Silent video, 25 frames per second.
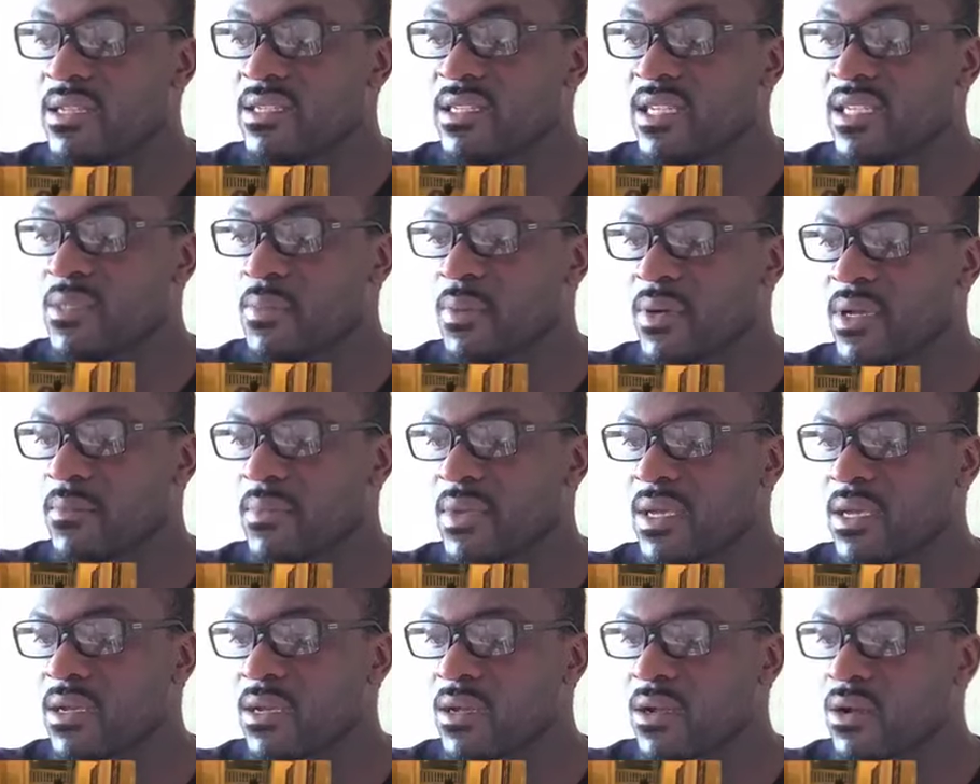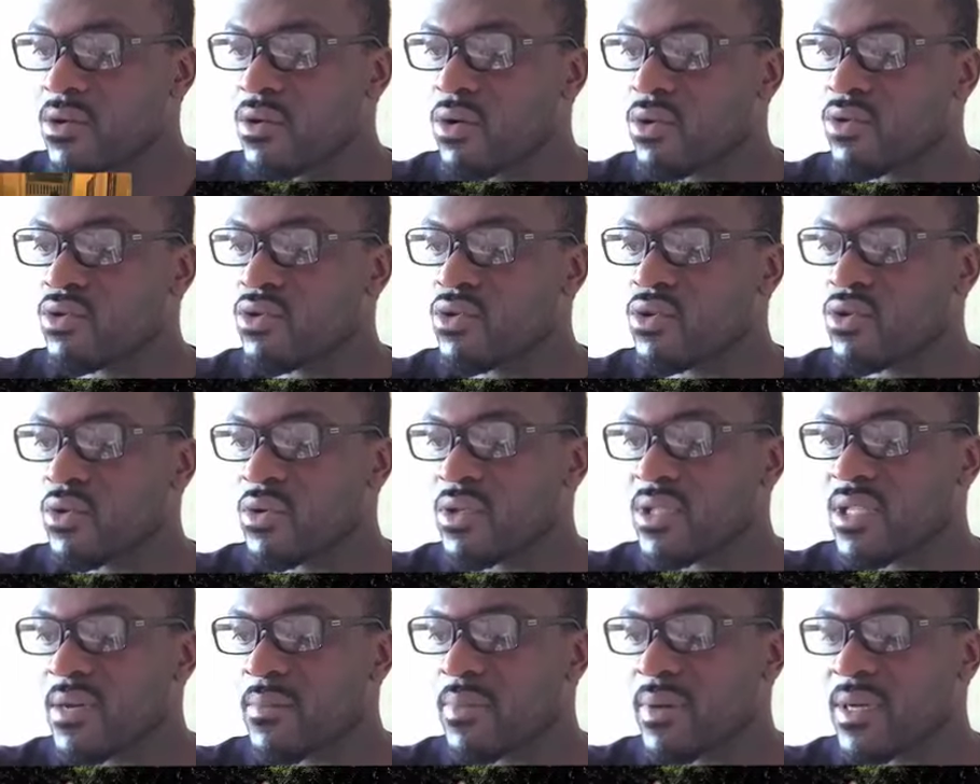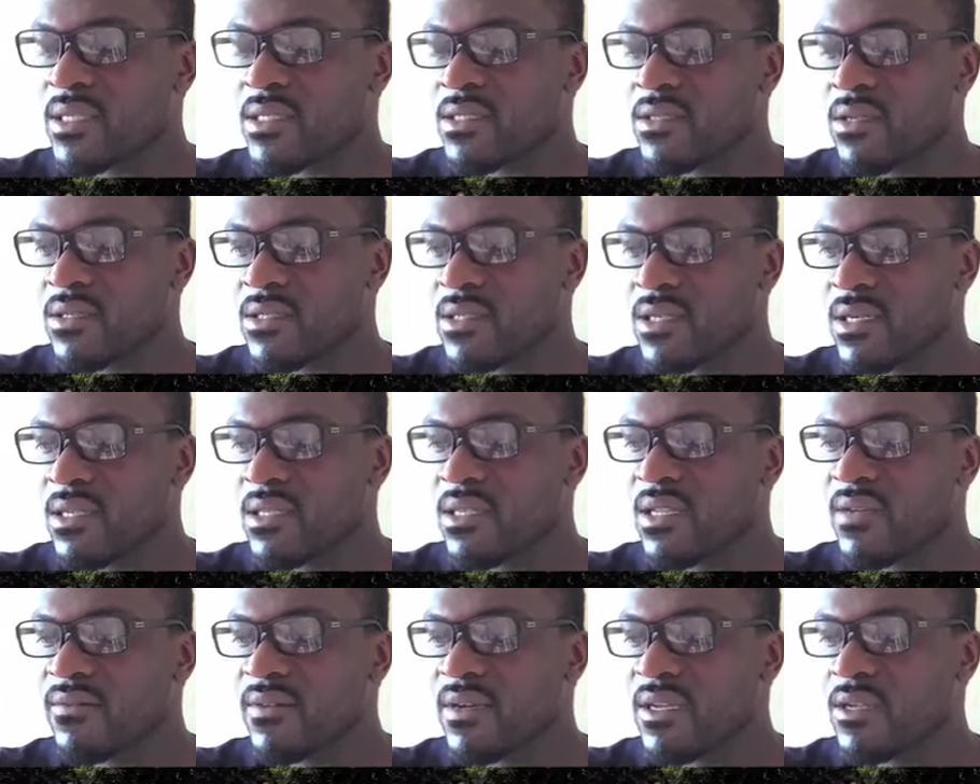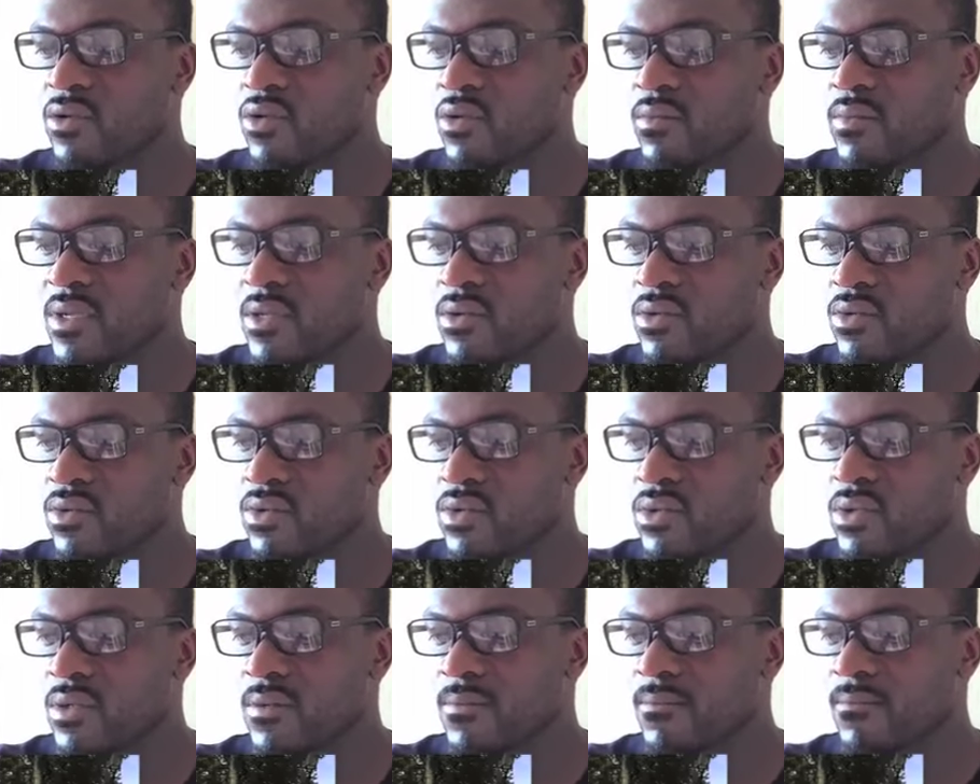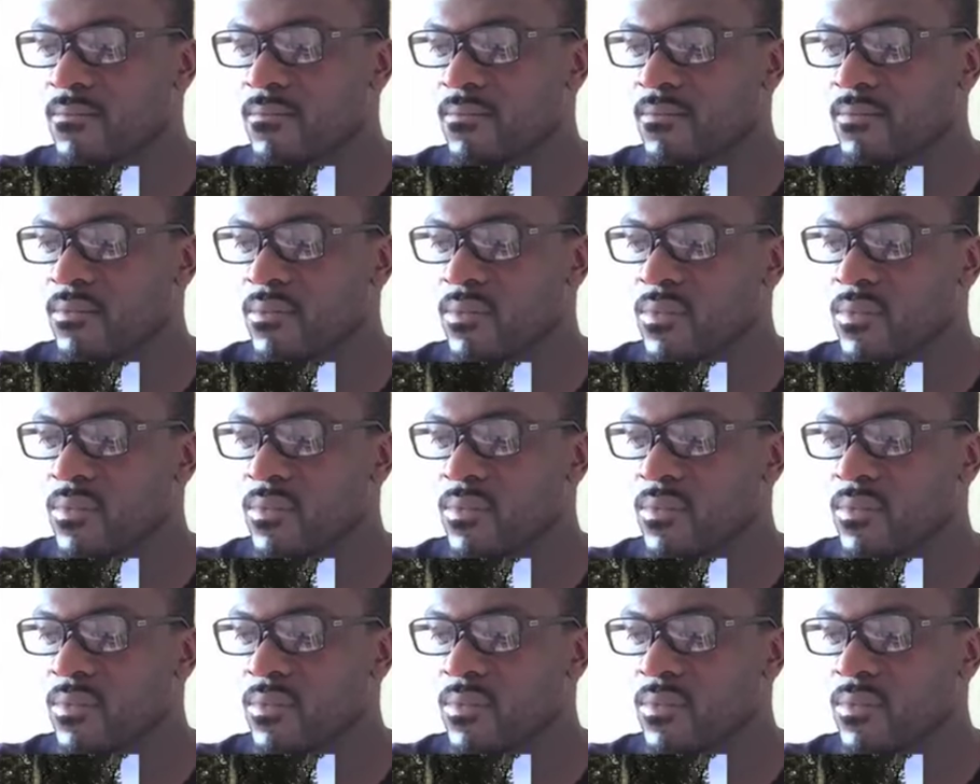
à aller s'exprimer lors du scrutin présidentiel d'avril 2012.